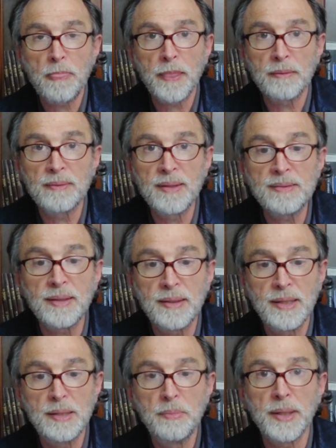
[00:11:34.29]

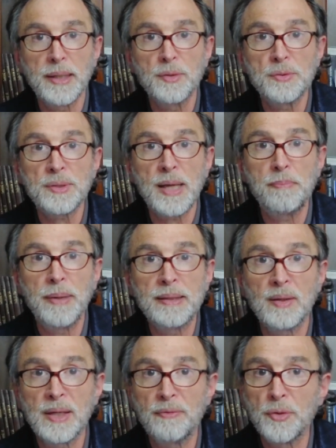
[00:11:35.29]
déséquilibré, ne sera pas
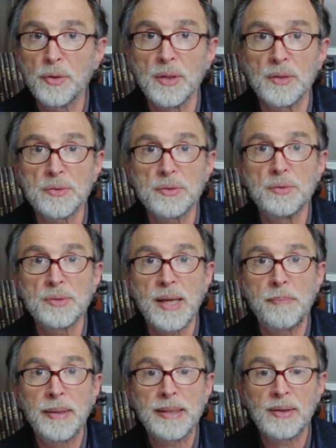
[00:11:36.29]
dans la violence, ne
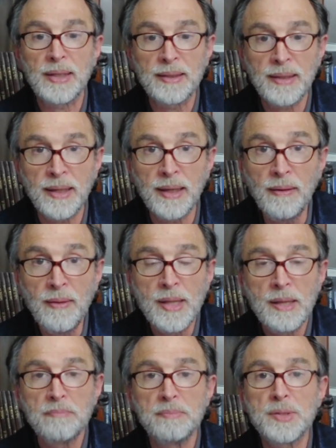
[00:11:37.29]
sera pas dans la guerre,
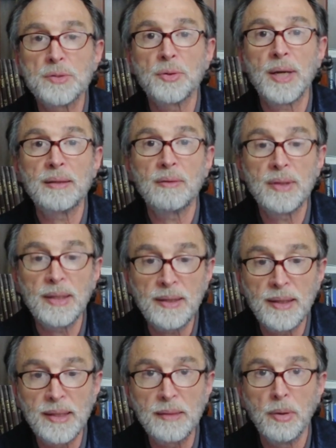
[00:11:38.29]
mais sera dans
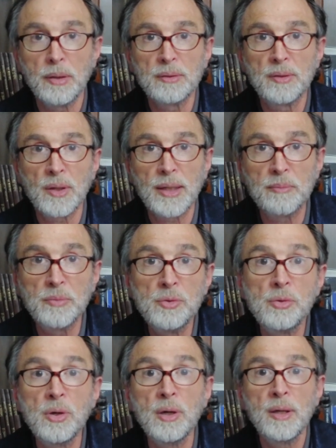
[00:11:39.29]
l'équilibre, dans
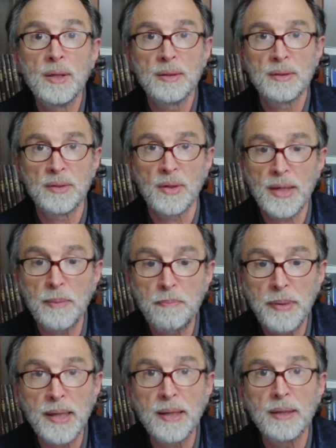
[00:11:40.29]
l'amour, dans la
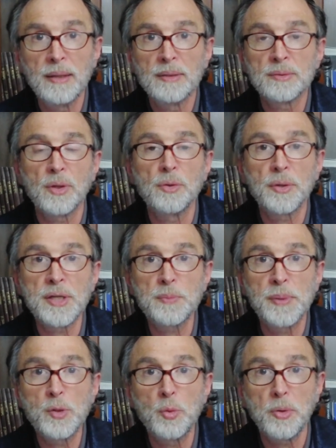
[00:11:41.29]
paix, dans le
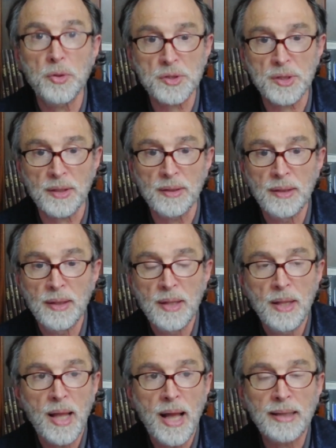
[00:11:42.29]
respect du prochain.
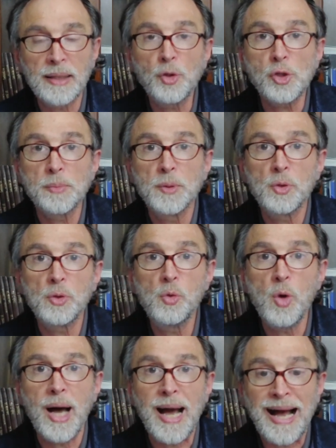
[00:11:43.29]
Akadosh
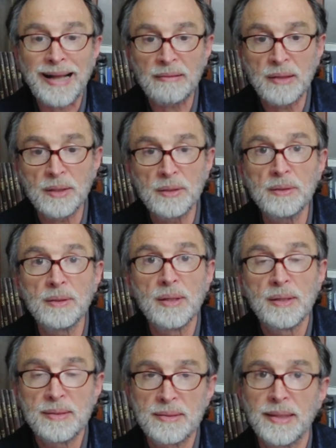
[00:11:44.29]
Borou attend
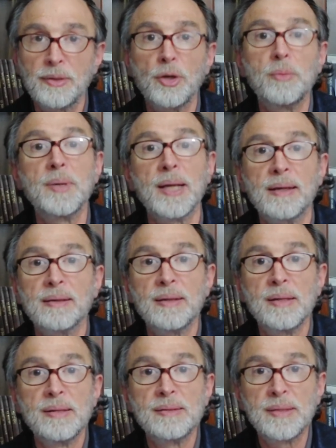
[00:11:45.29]
cet homme-là.
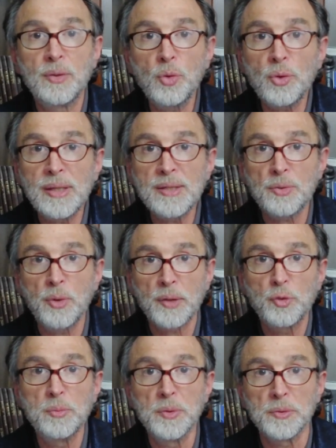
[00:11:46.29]
C'est toute l'histoire
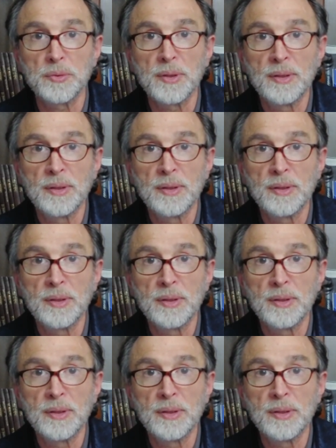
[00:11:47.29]
du monde.